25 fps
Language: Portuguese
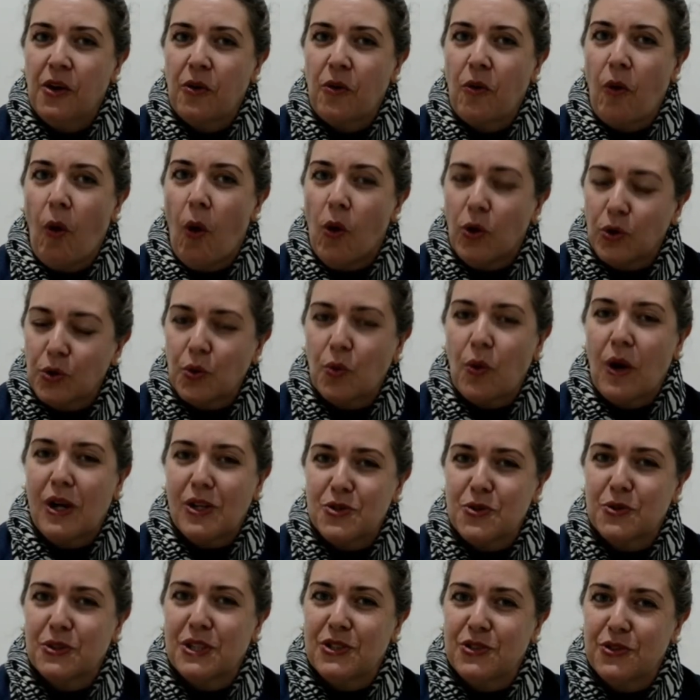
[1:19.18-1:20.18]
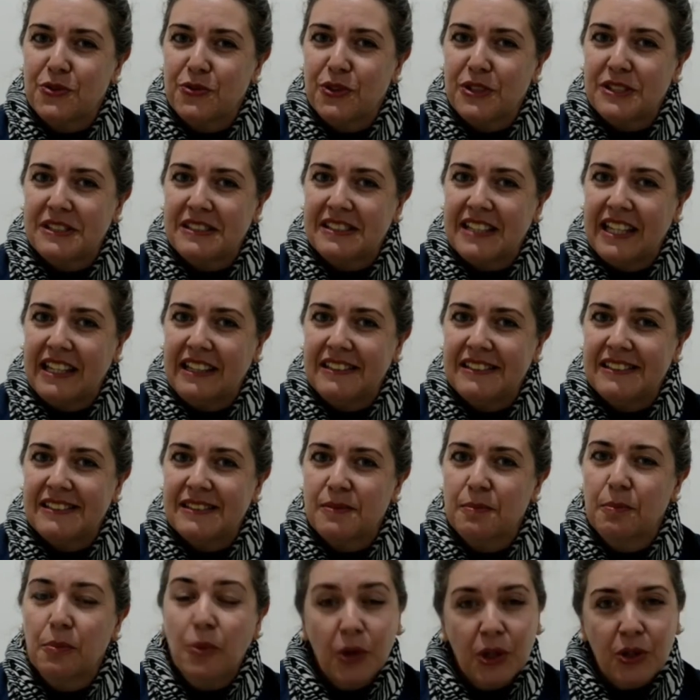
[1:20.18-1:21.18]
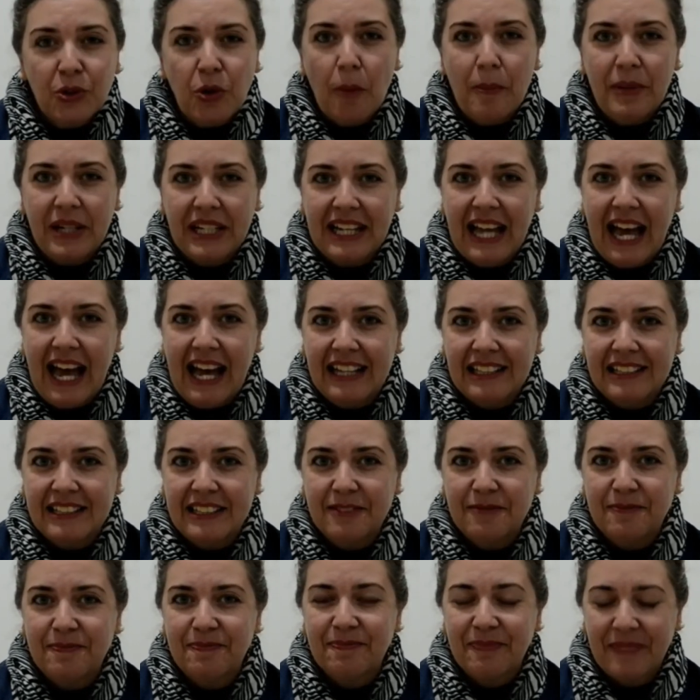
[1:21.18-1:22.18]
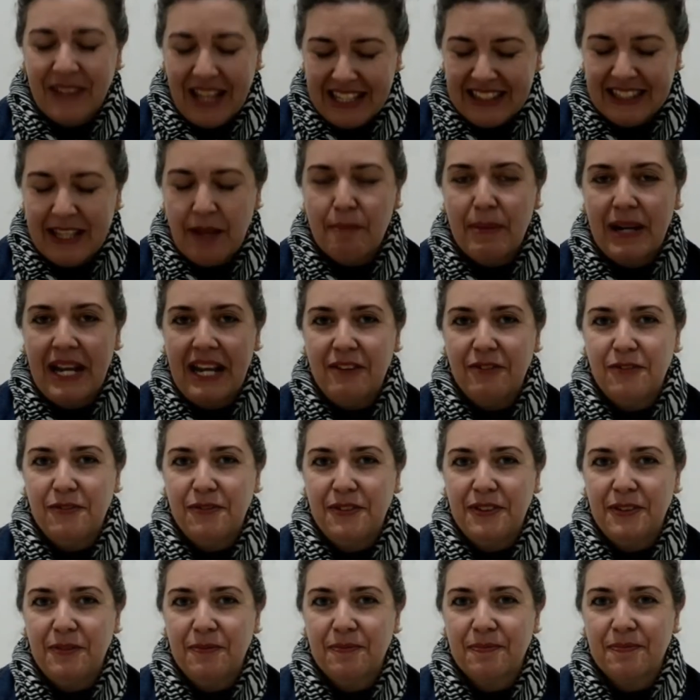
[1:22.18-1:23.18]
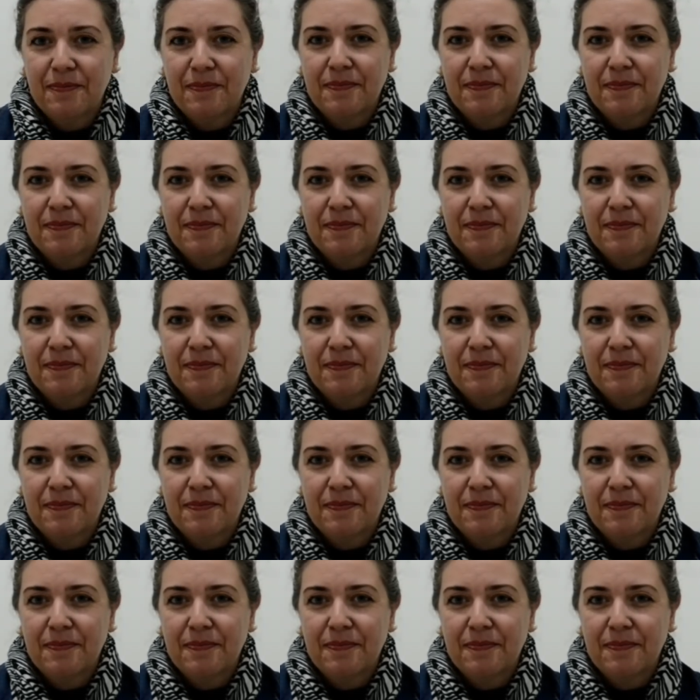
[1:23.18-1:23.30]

Conto com a ajuda de vocês. Muito obrigada. Até breve.